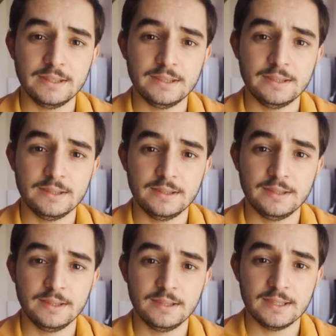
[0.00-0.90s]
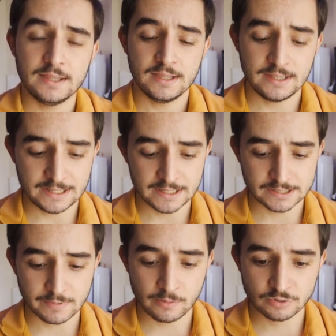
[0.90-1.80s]
y,
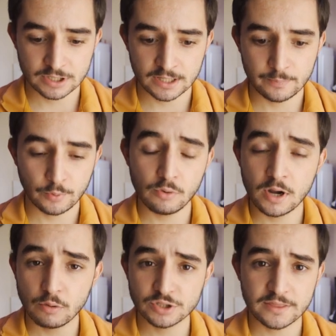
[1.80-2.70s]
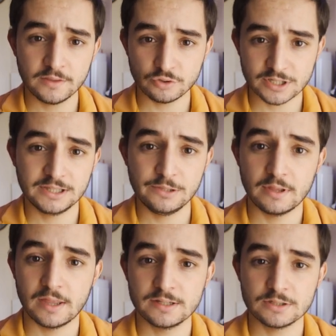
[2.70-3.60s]
les vamos, eh, por un lado se hacen dos
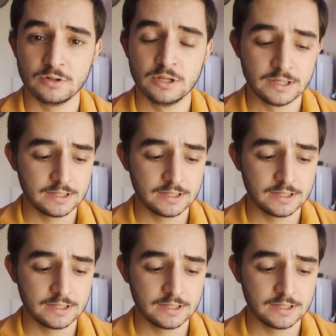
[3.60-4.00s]
actividades, ¿no?